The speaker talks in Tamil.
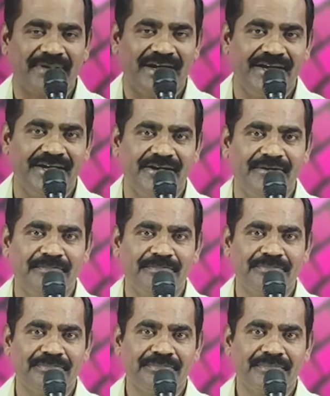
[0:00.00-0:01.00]
வேண்டாம்
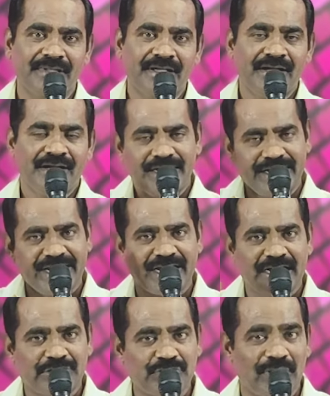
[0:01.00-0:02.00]

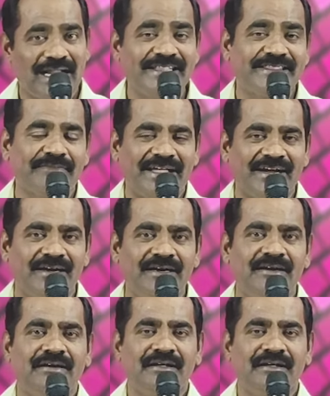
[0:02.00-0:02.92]
நீங்கள் தொலைத்தவைகள்